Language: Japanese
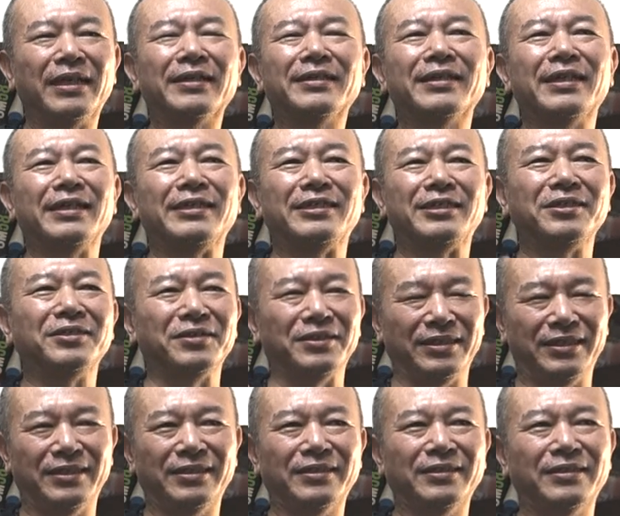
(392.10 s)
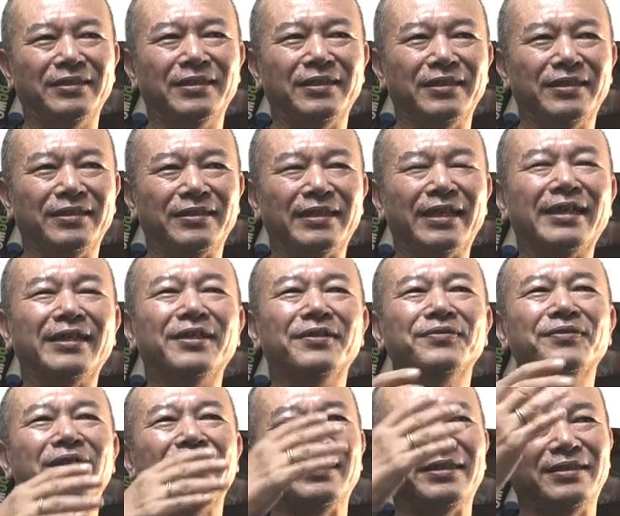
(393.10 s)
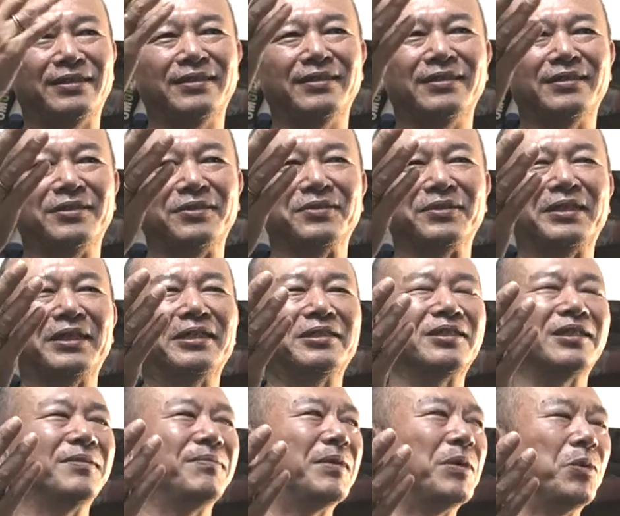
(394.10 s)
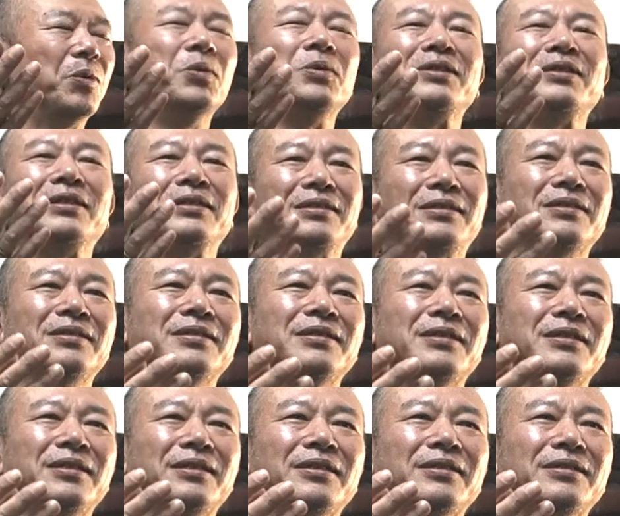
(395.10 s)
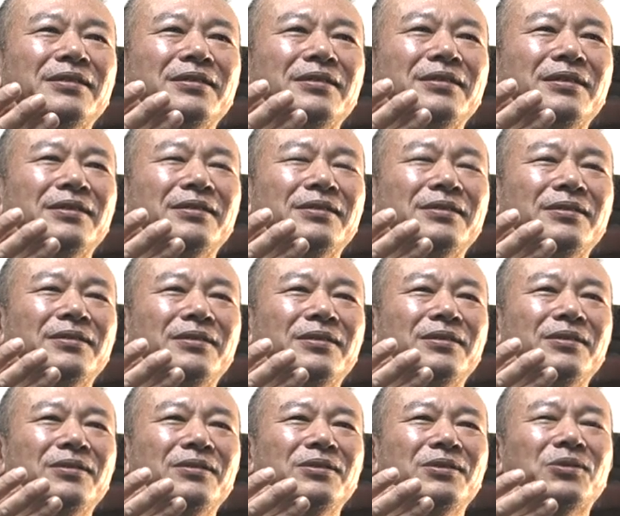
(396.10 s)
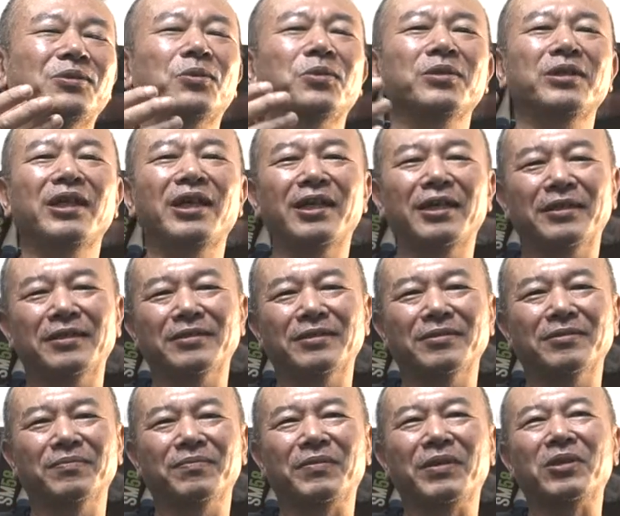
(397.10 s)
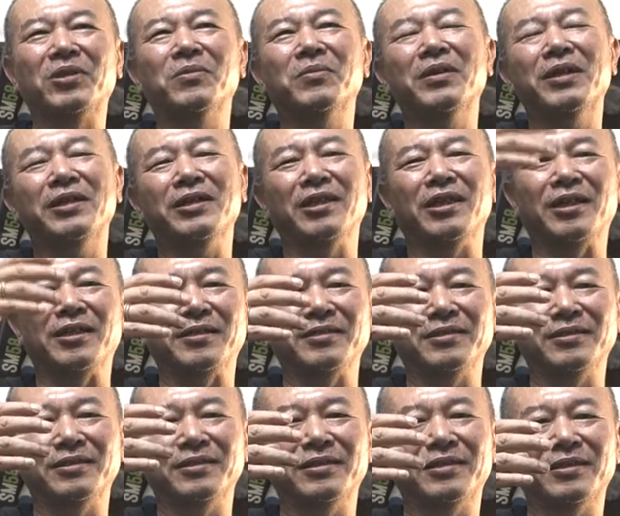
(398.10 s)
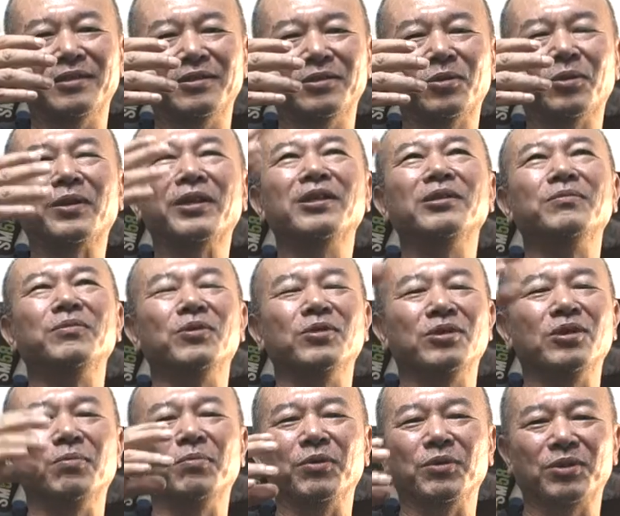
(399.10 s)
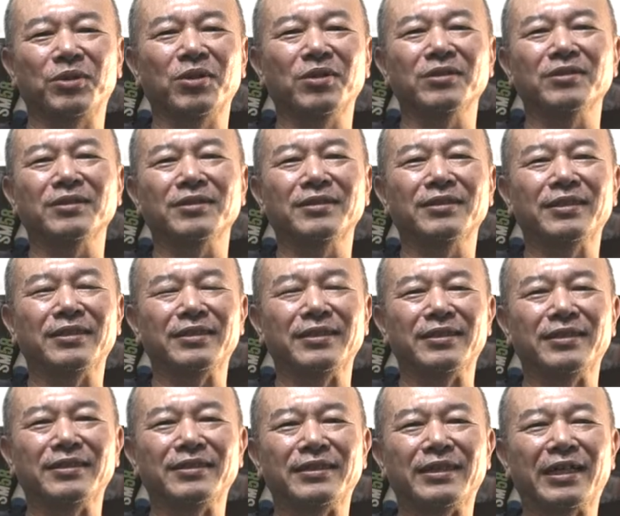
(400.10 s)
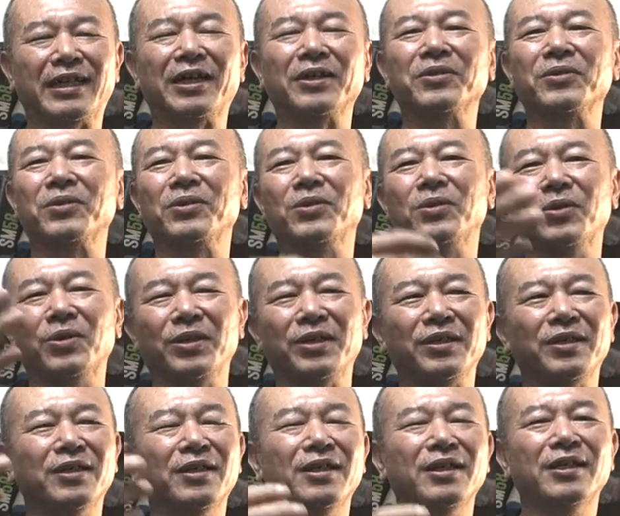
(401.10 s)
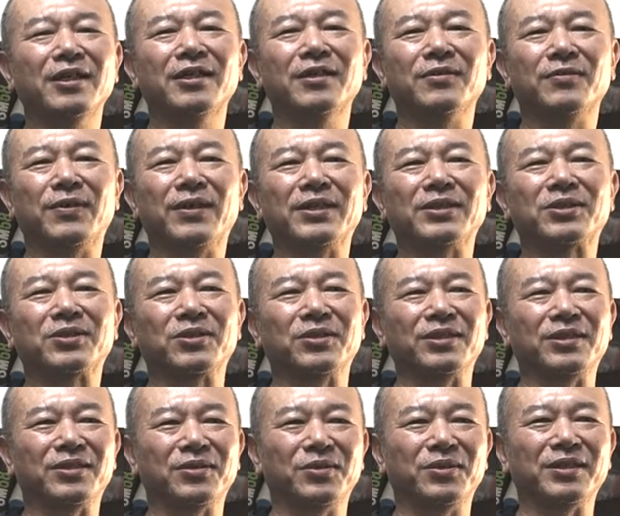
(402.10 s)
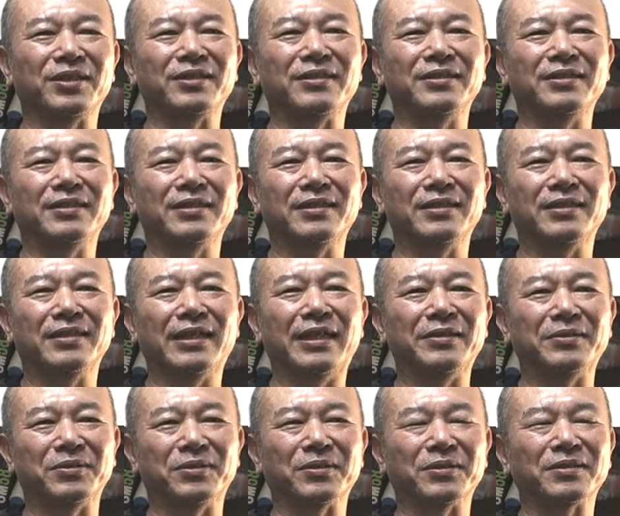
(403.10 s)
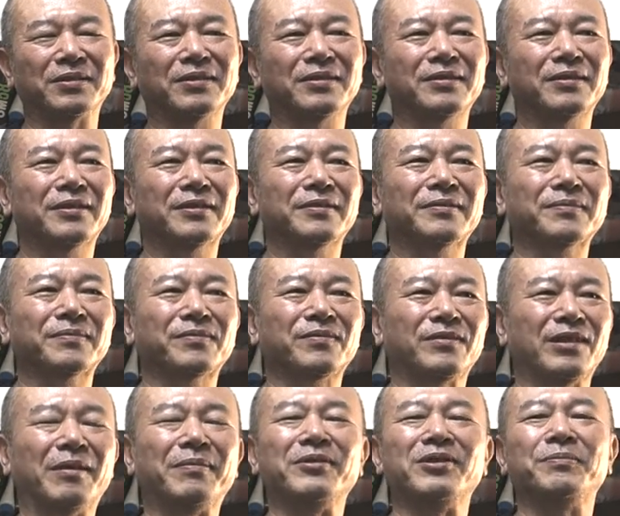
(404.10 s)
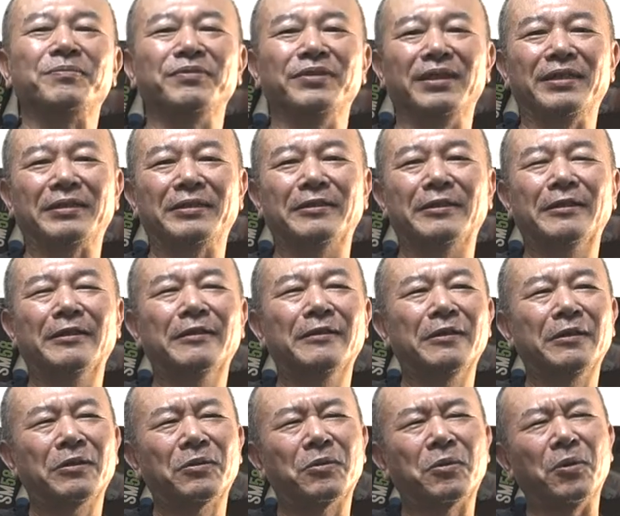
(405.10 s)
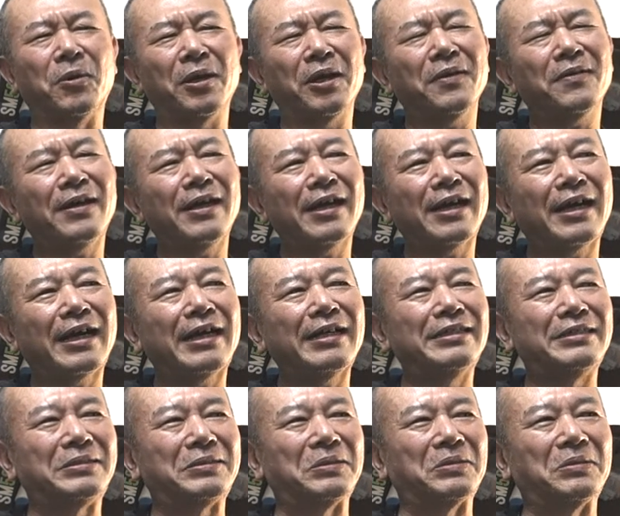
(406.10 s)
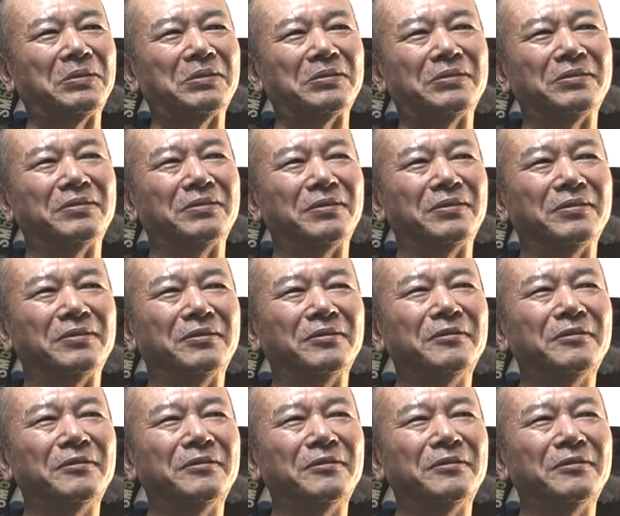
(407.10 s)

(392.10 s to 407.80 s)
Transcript: ンナー一塁内野フライっていうケースはまあ多いです。そこで目の前で取れるボールをポトン、セカンドにホイ、ファーストにホイ、アウト、ダブルプレー、これはやはりその